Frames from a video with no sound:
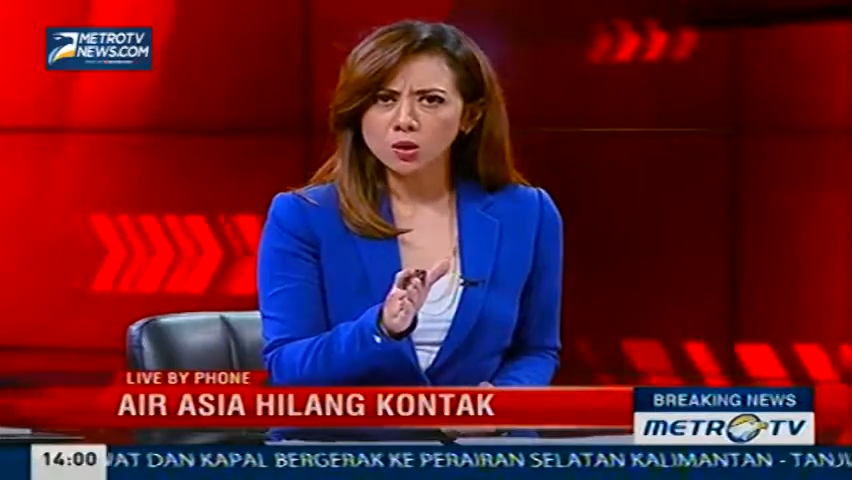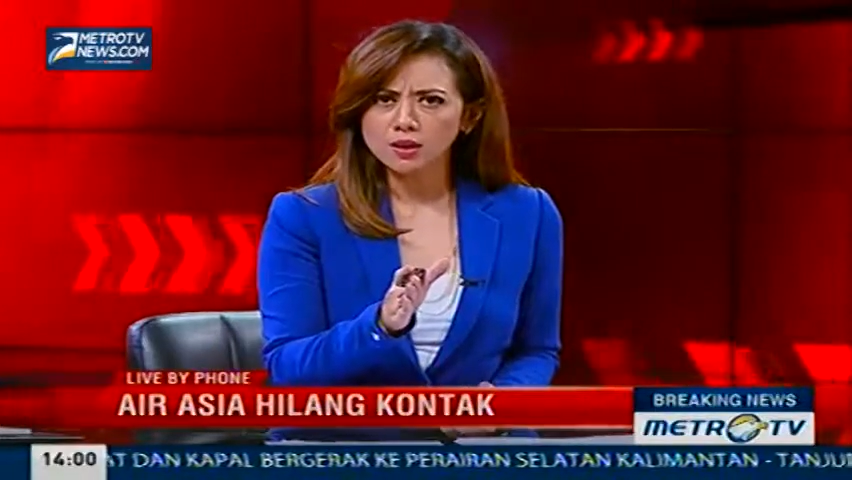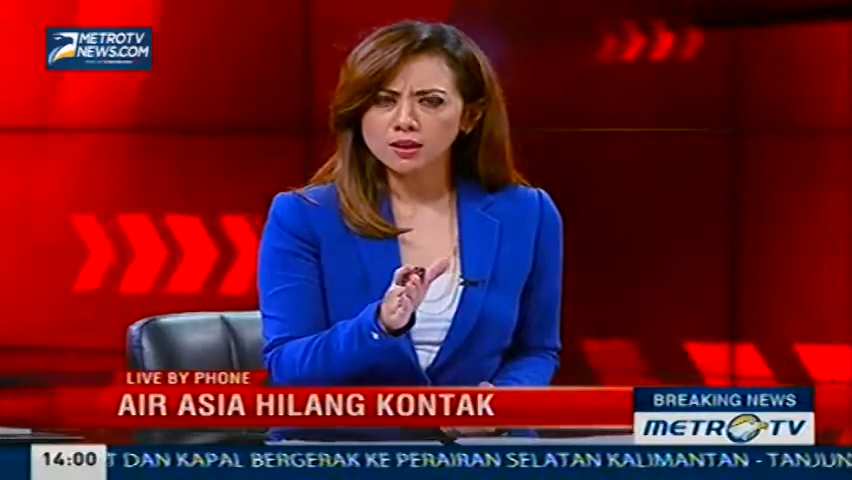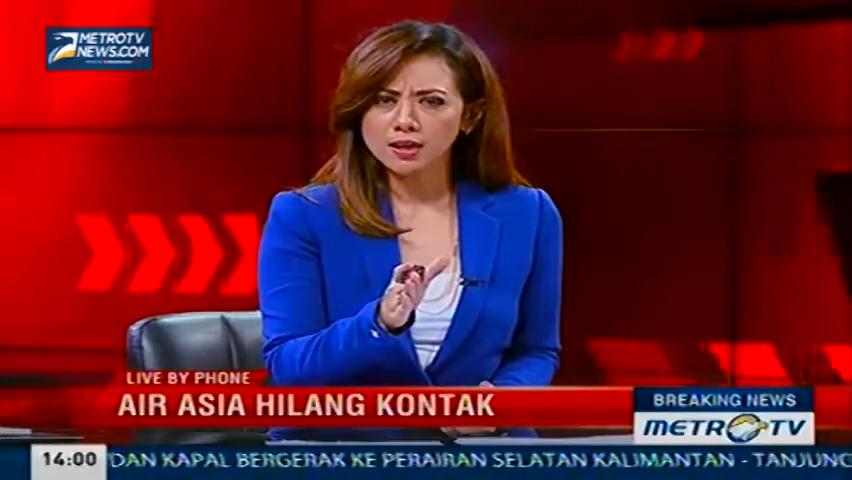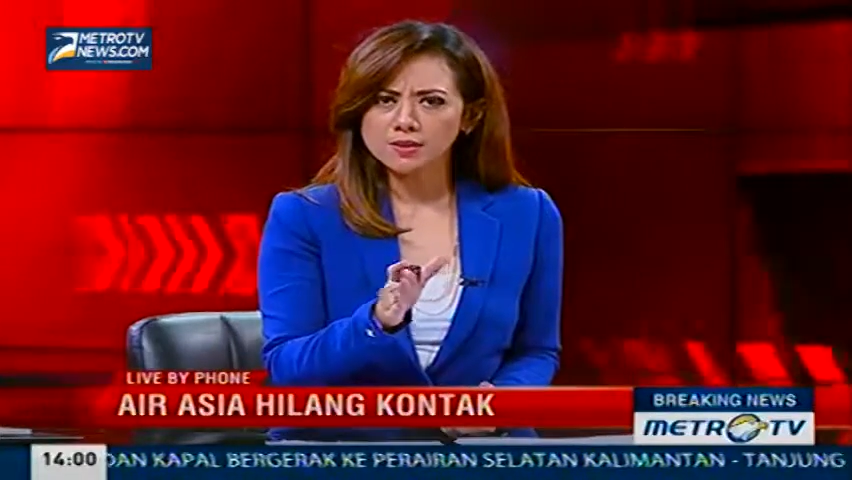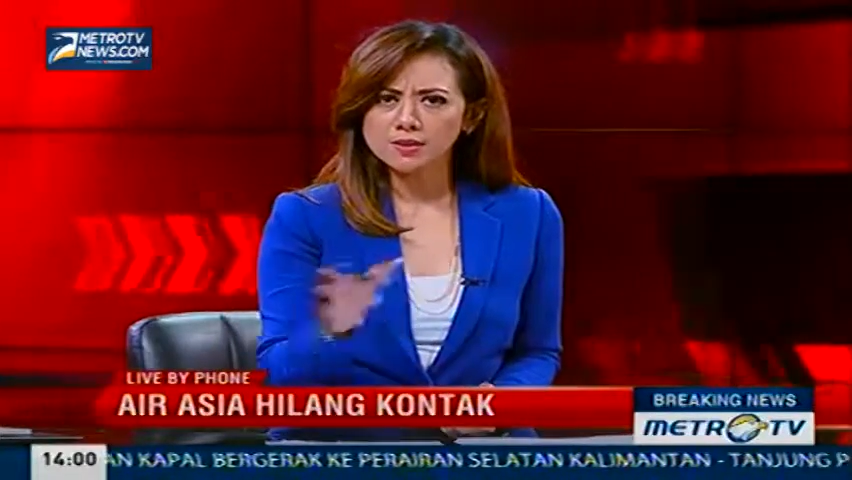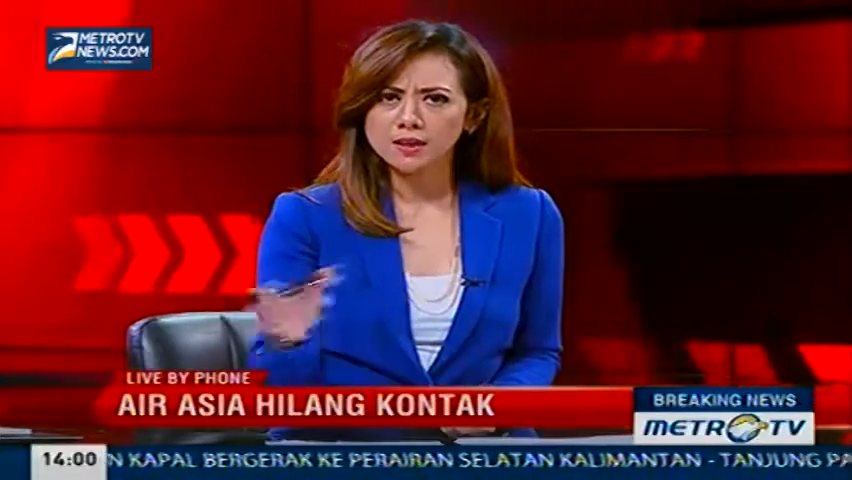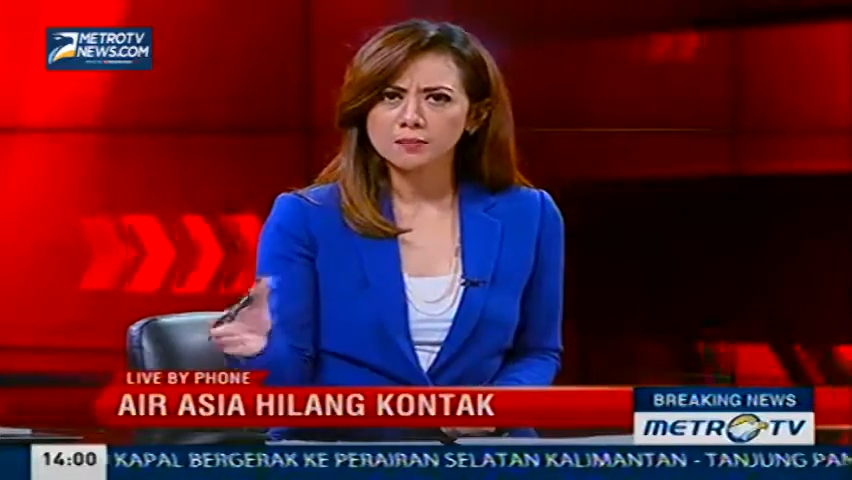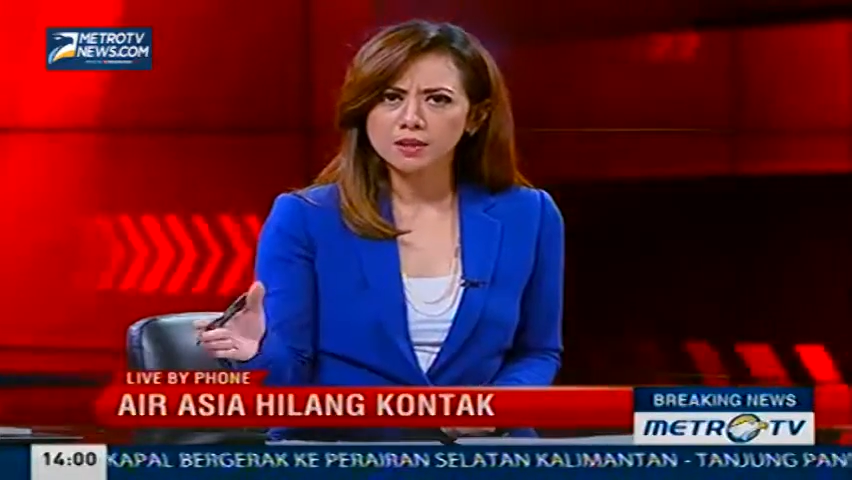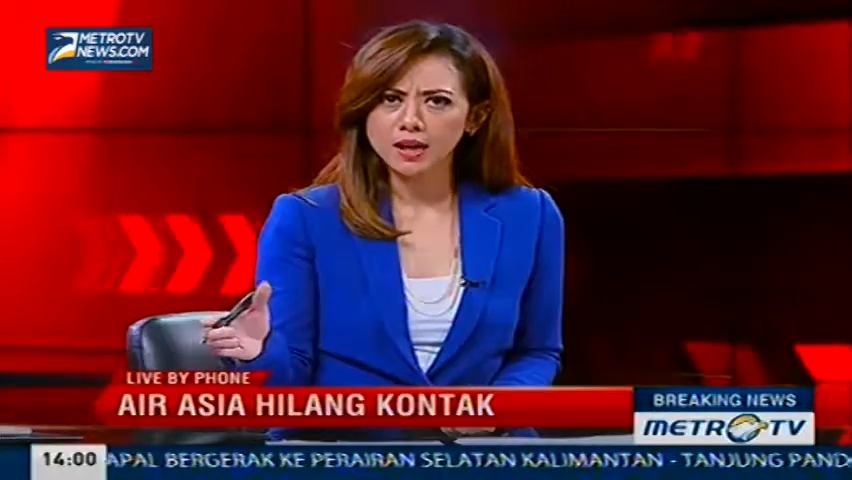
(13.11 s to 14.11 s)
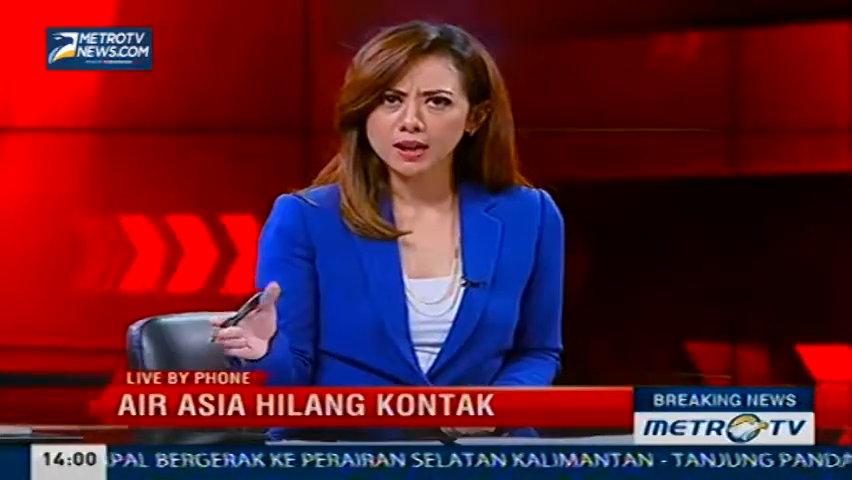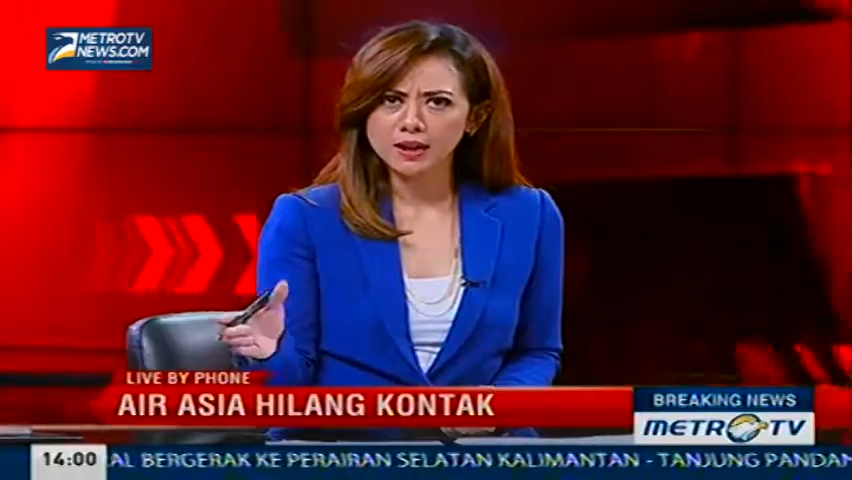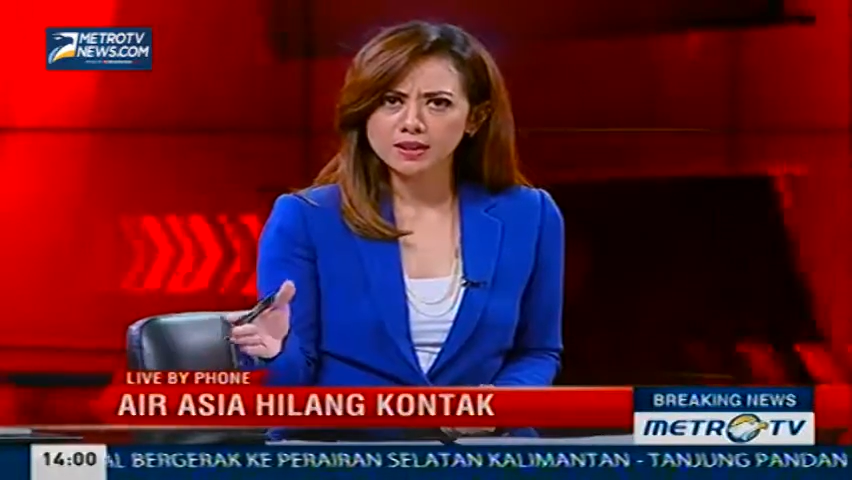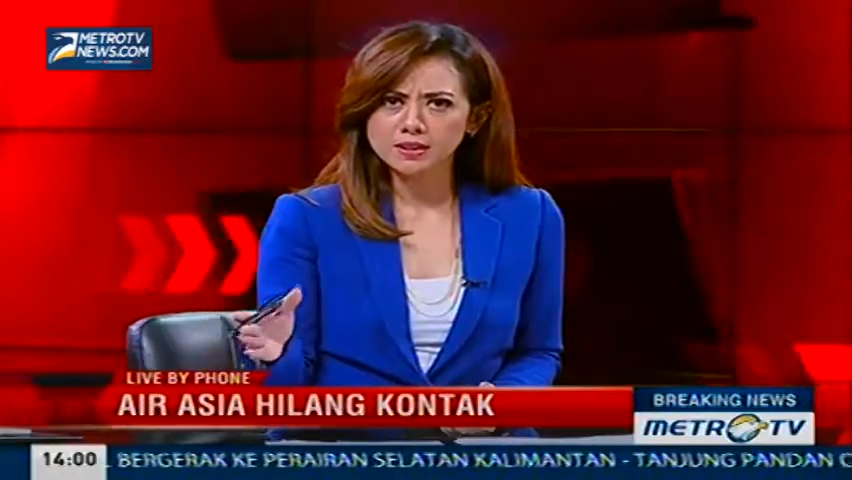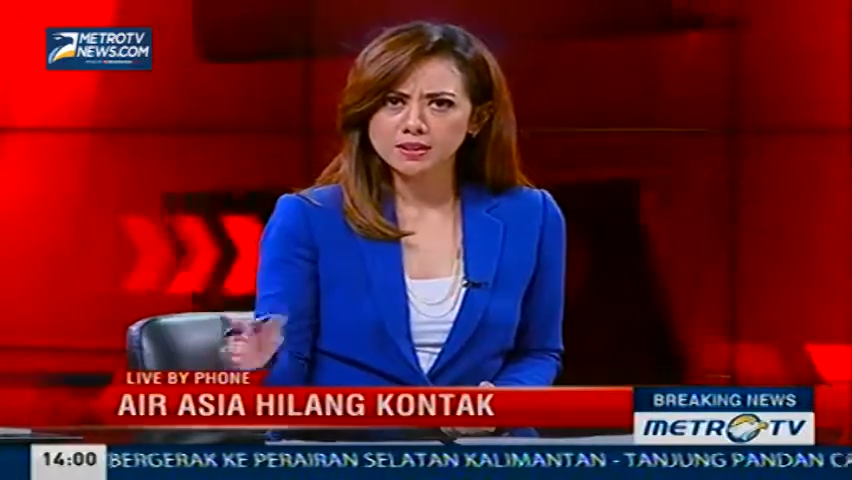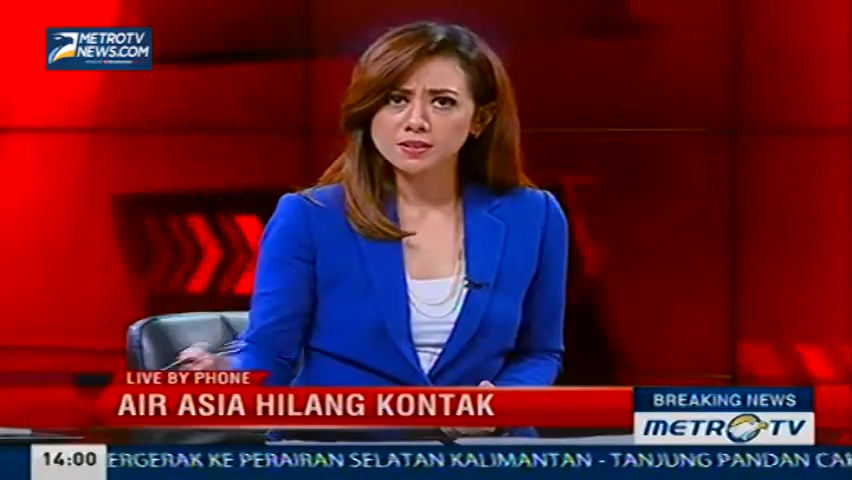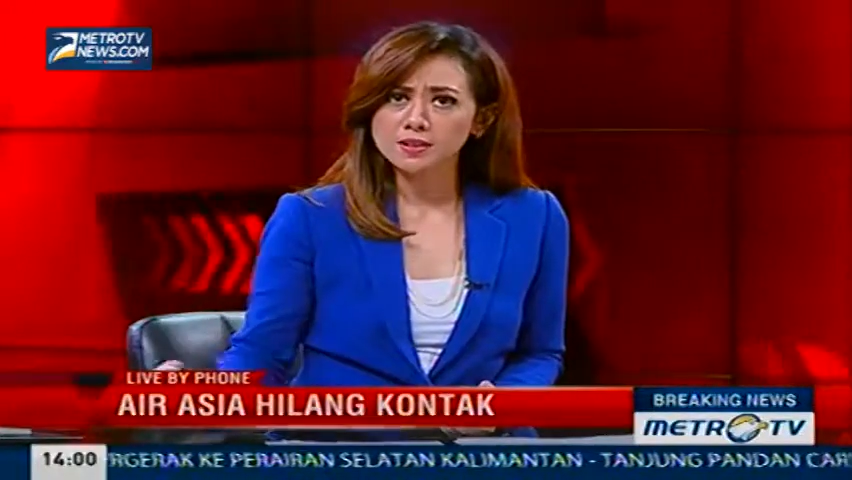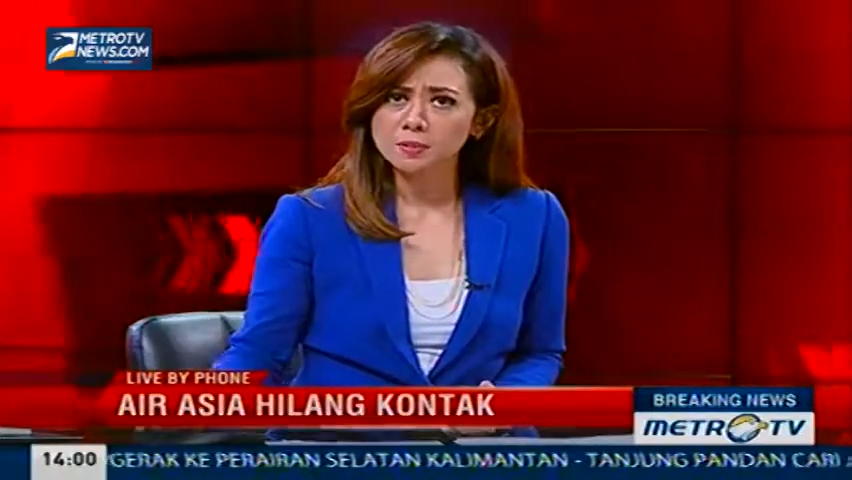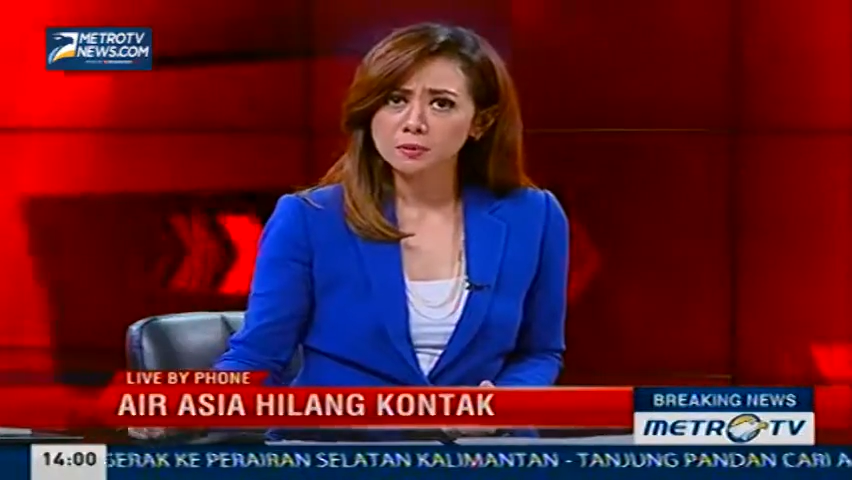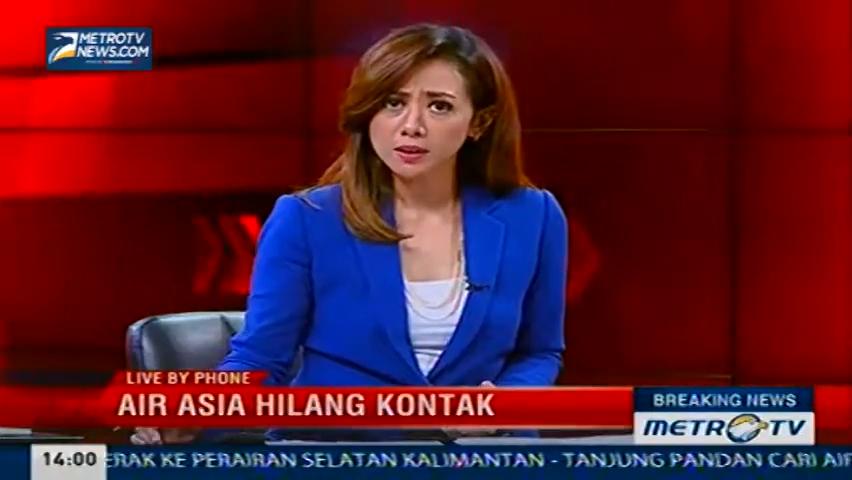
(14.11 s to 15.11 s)
koordinasi dengan pihak Air Asia di
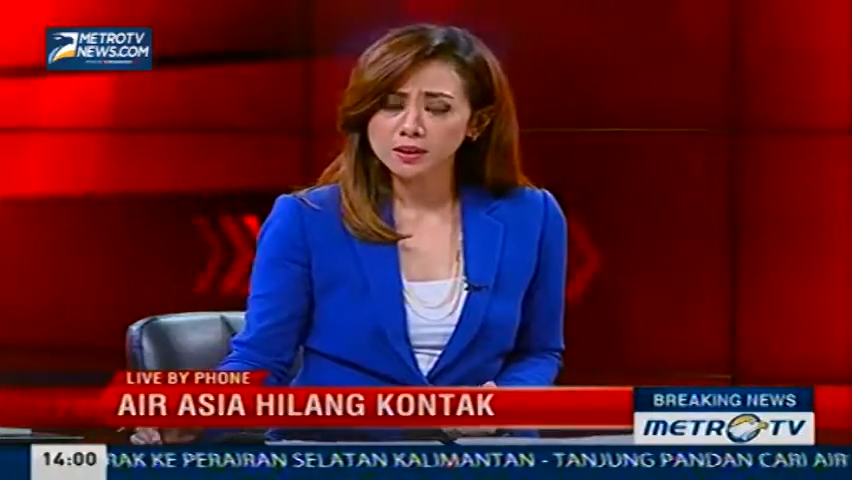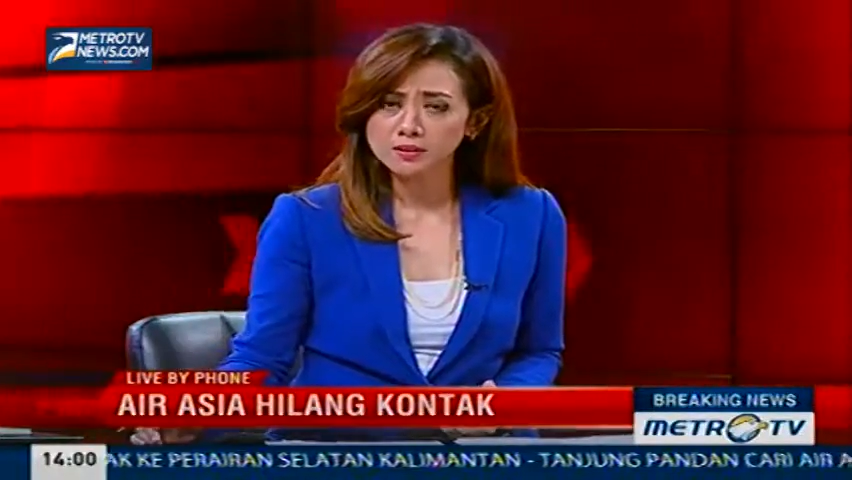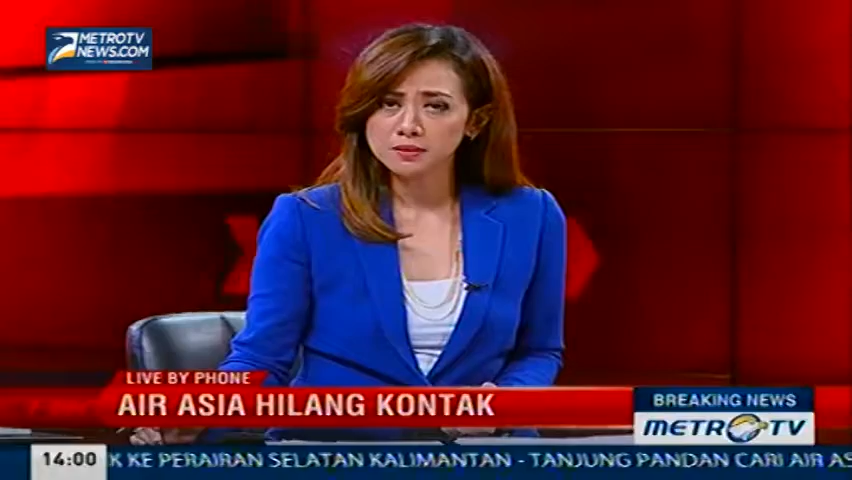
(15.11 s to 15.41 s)
Singapura?